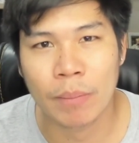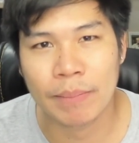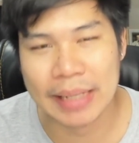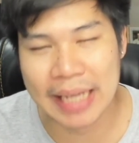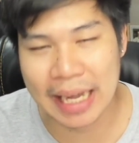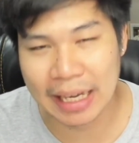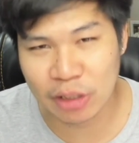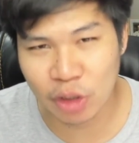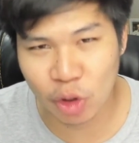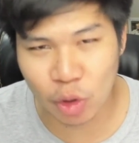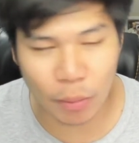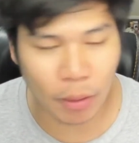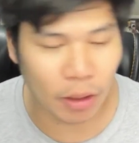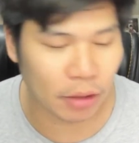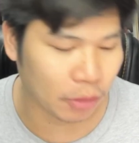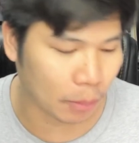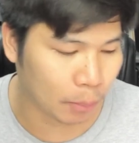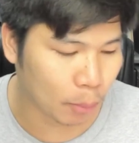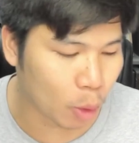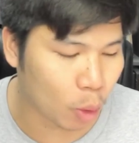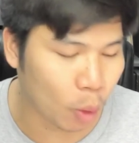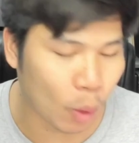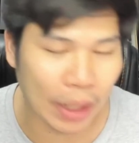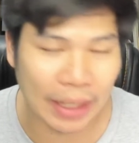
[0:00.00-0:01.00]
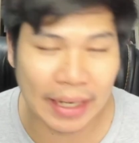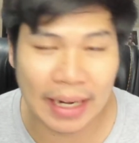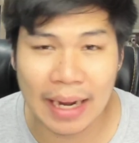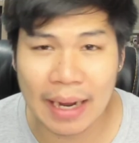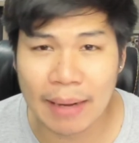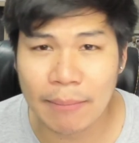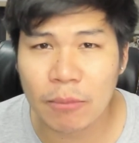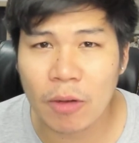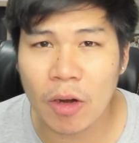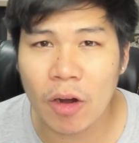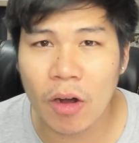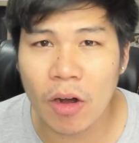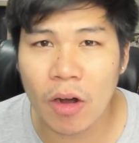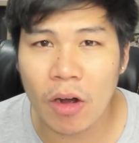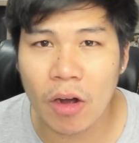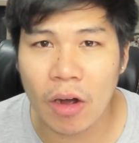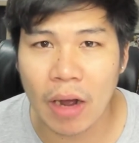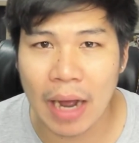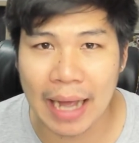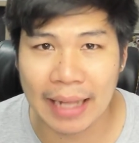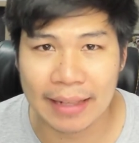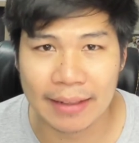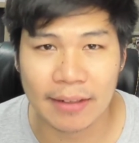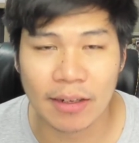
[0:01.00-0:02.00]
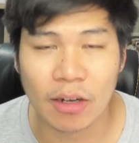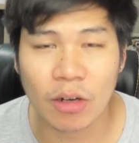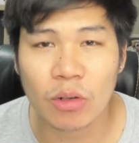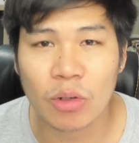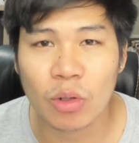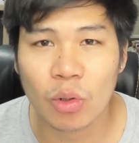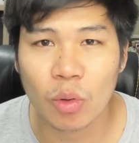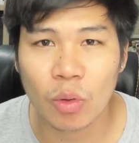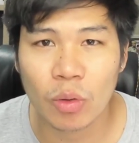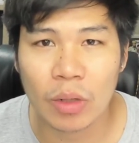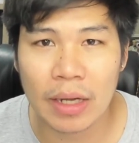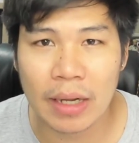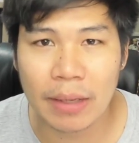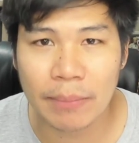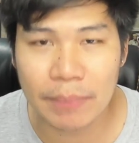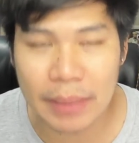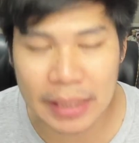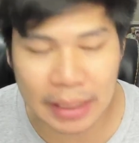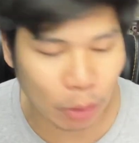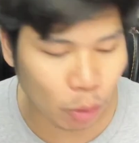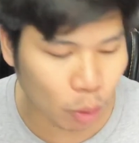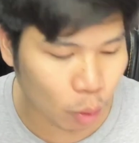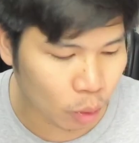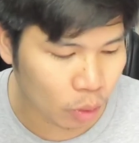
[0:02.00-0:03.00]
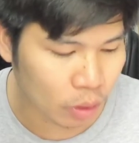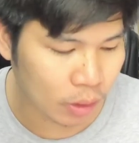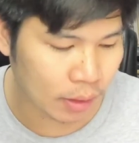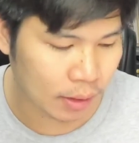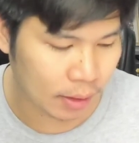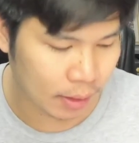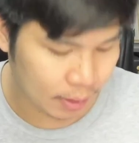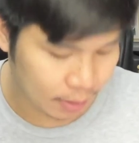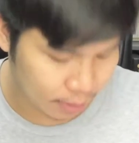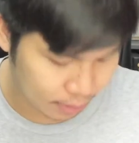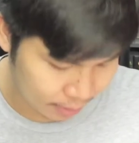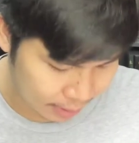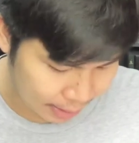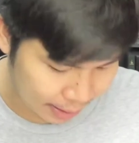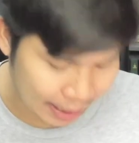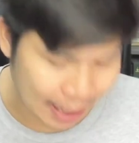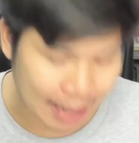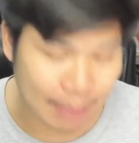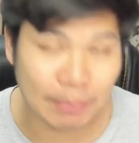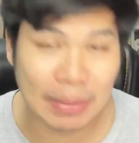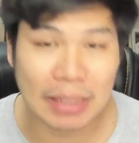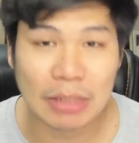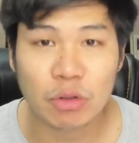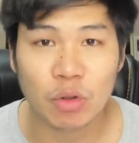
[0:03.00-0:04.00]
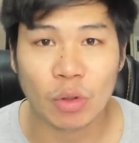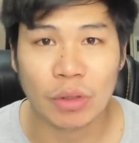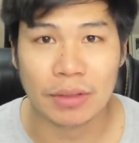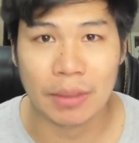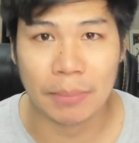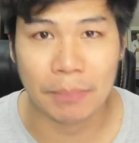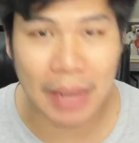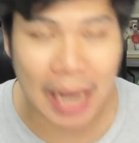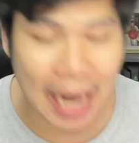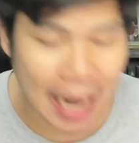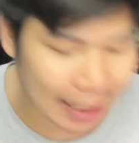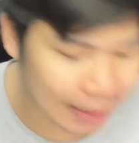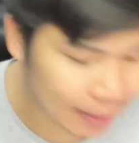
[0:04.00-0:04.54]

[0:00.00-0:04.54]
มีอายุพอสมควรนะครับ ก็อาจจะต้องดูเรื่องผิวนะครับ เป็นส่วนสำ